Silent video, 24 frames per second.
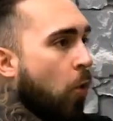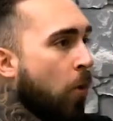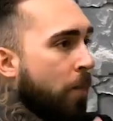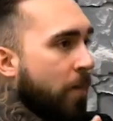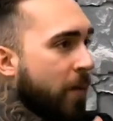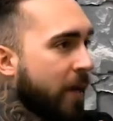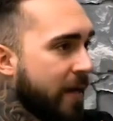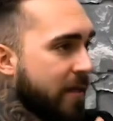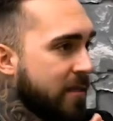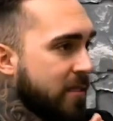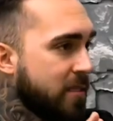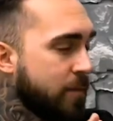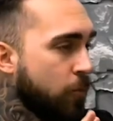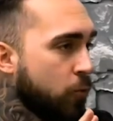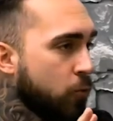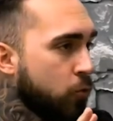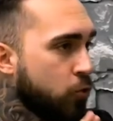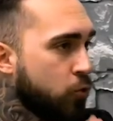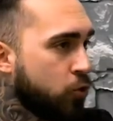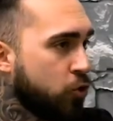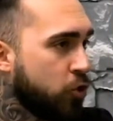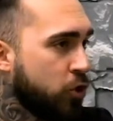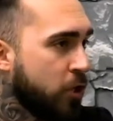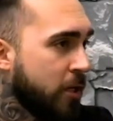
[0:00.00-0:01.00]
principaux
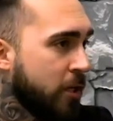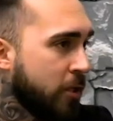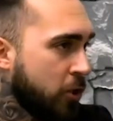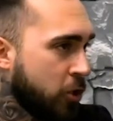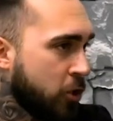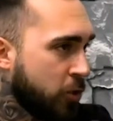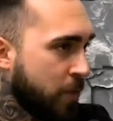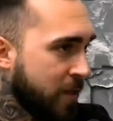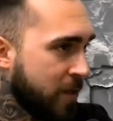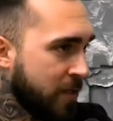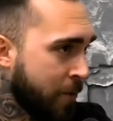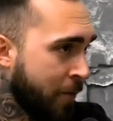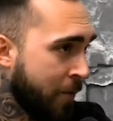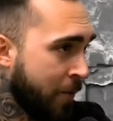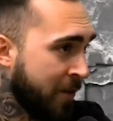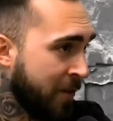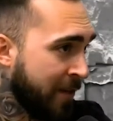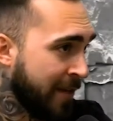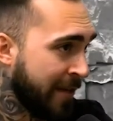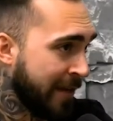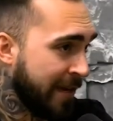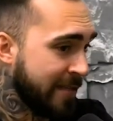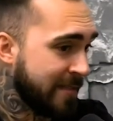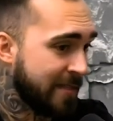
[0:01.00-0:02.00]
sujets que je pense qui vont être
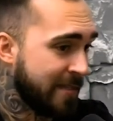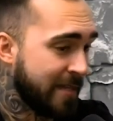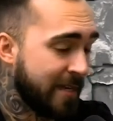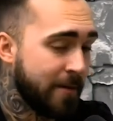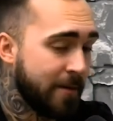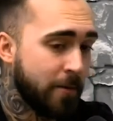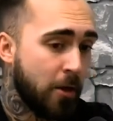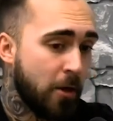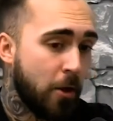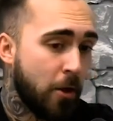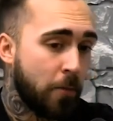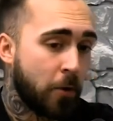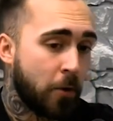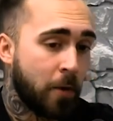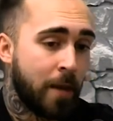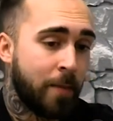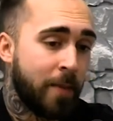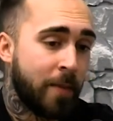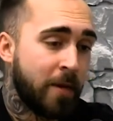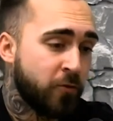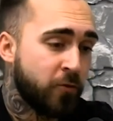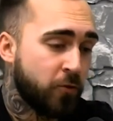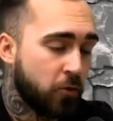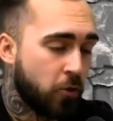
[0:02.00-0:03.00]
intéressants.
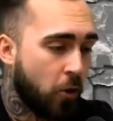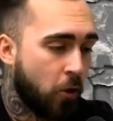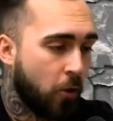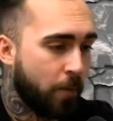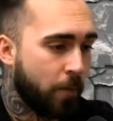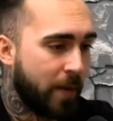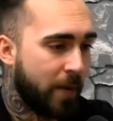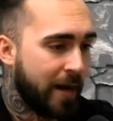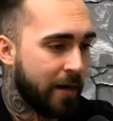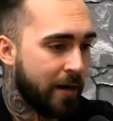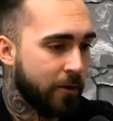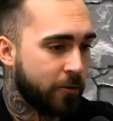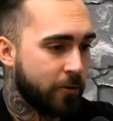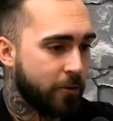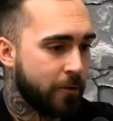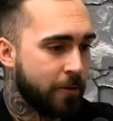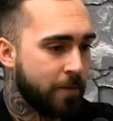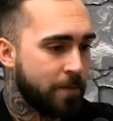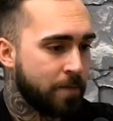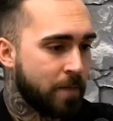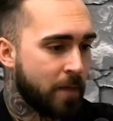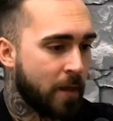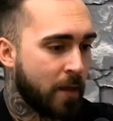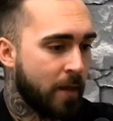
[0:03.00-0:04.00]
Premièrement, je veux qu'on parle de...
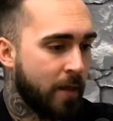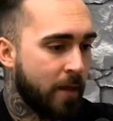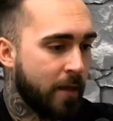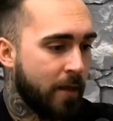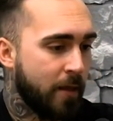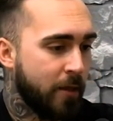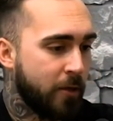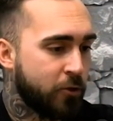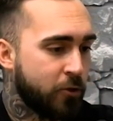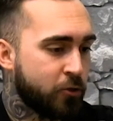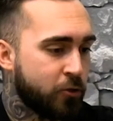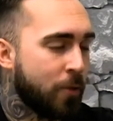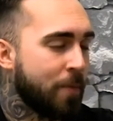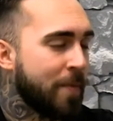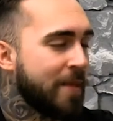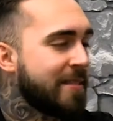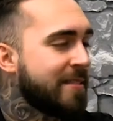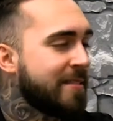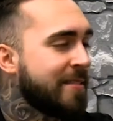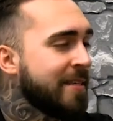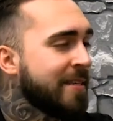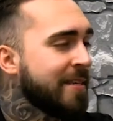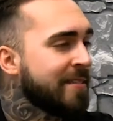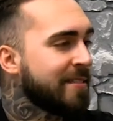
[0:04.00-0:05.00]
C'est un
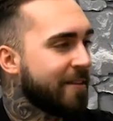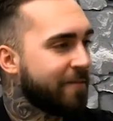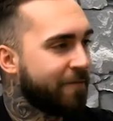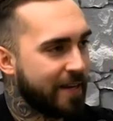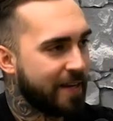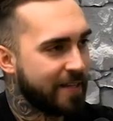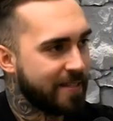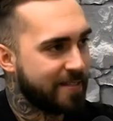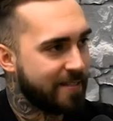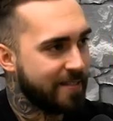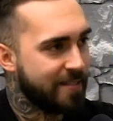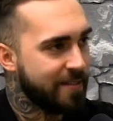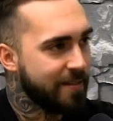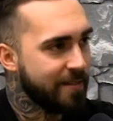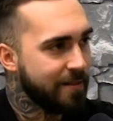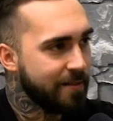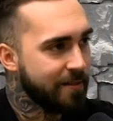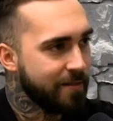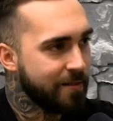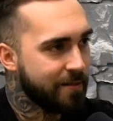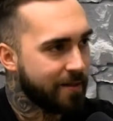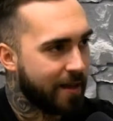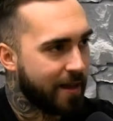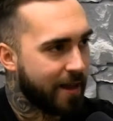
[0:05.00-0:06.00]
métier que c'est
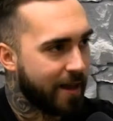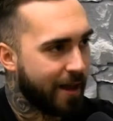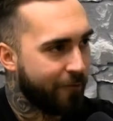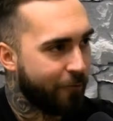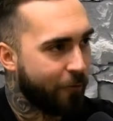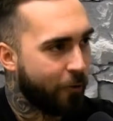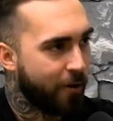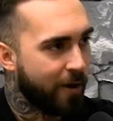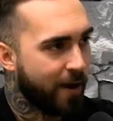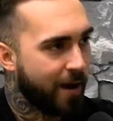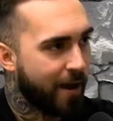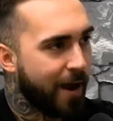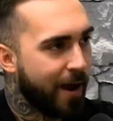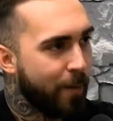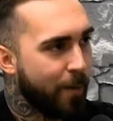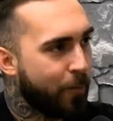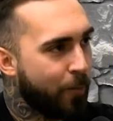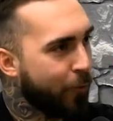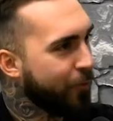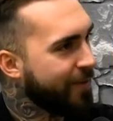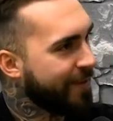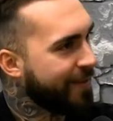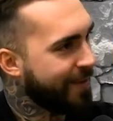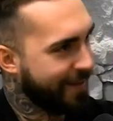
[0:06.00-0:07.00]
facile à avoir l'air
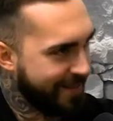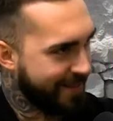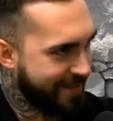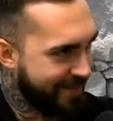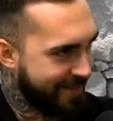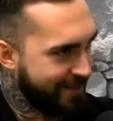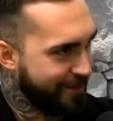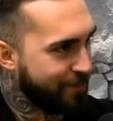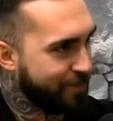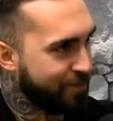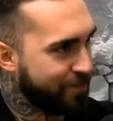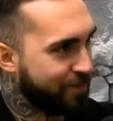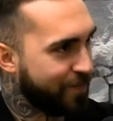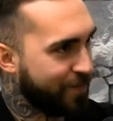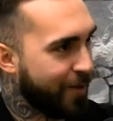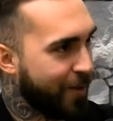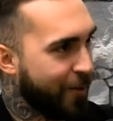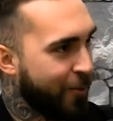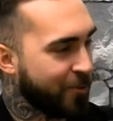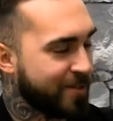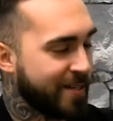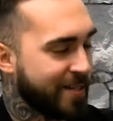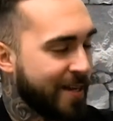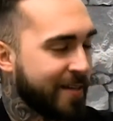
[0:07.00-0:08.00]
peu crédible.
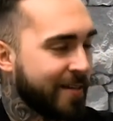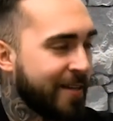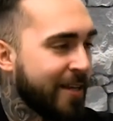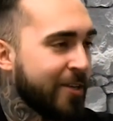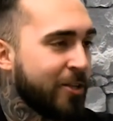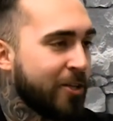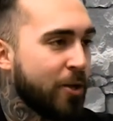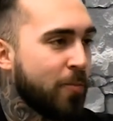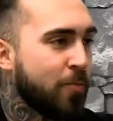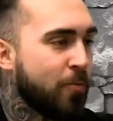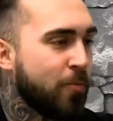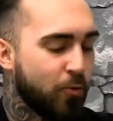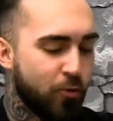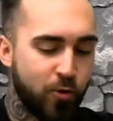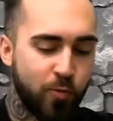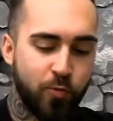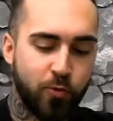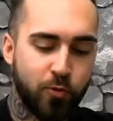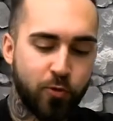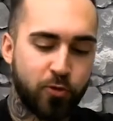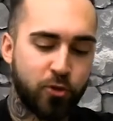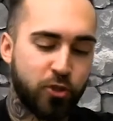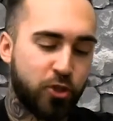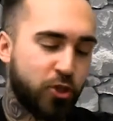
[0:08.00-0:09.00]
On s'entend qu'il y a beaucoup,
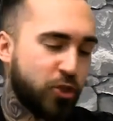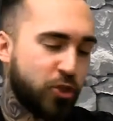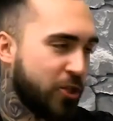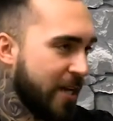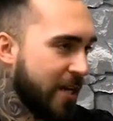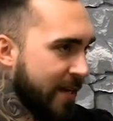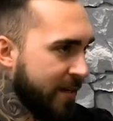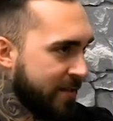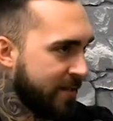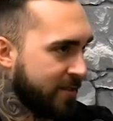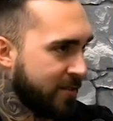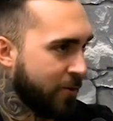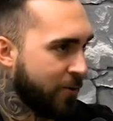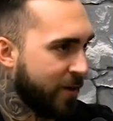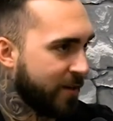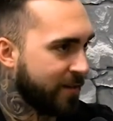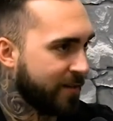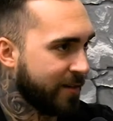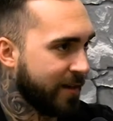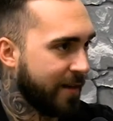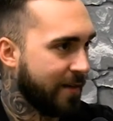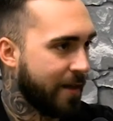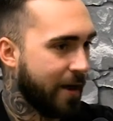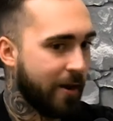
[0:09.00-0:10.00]
beaucoup de gens qui sont
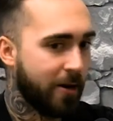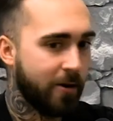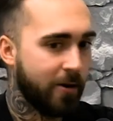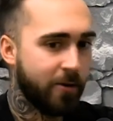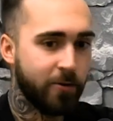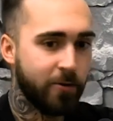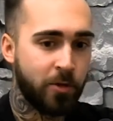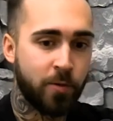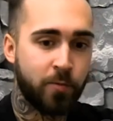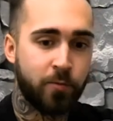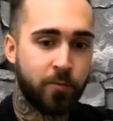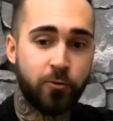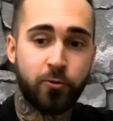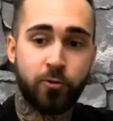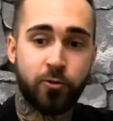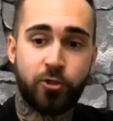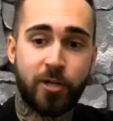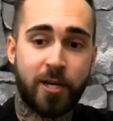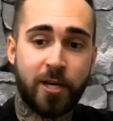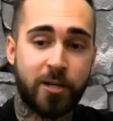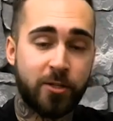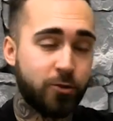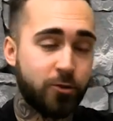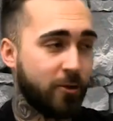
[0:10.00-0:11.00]
entraîneurs. Il y a beaucoup de
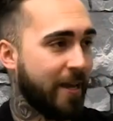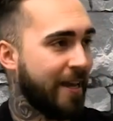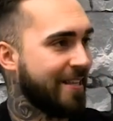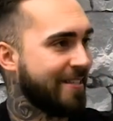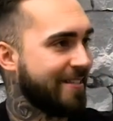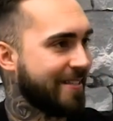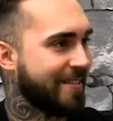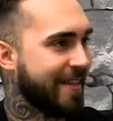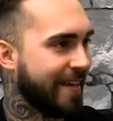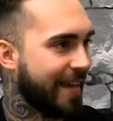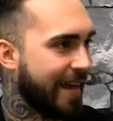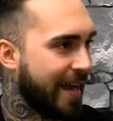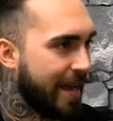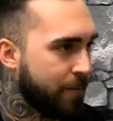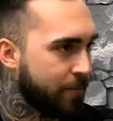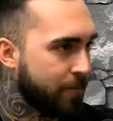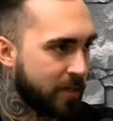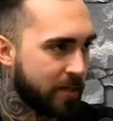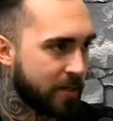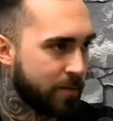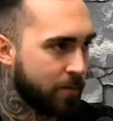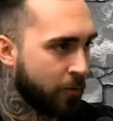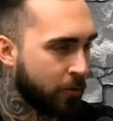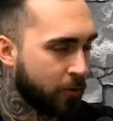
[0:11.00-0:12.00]
gens sur Instagram
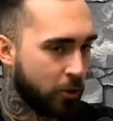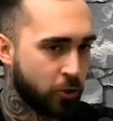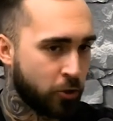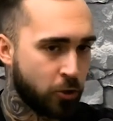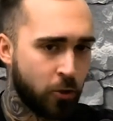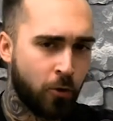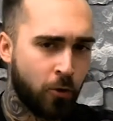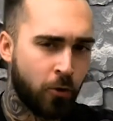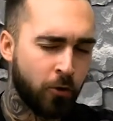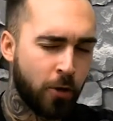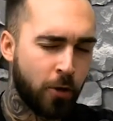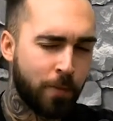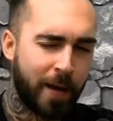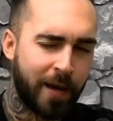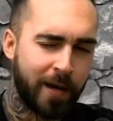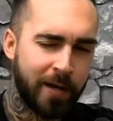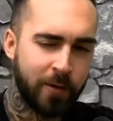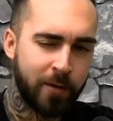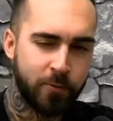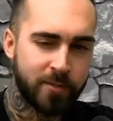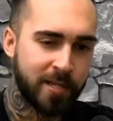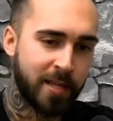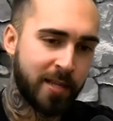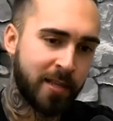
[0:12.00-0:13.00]
qui montrent leur choses. On a
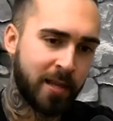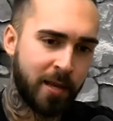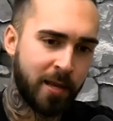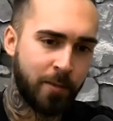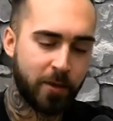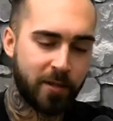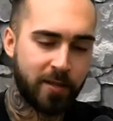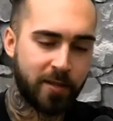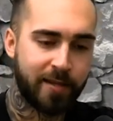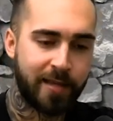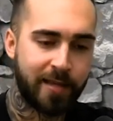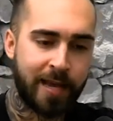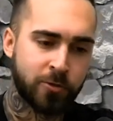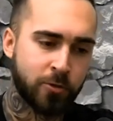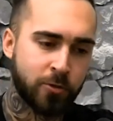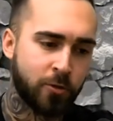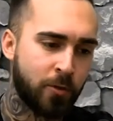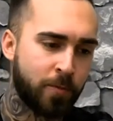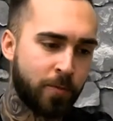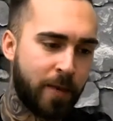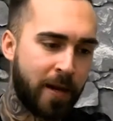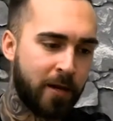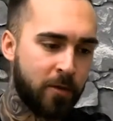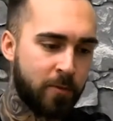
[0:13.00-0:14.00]
parlé aussi dans les derniers podcasts, on
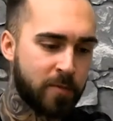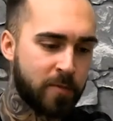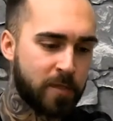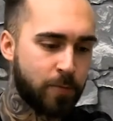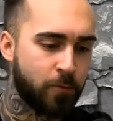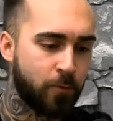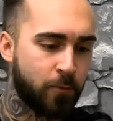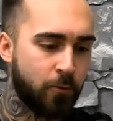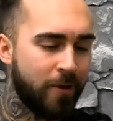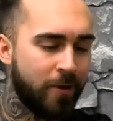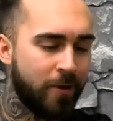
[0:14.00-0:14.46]
a parlé un petit peu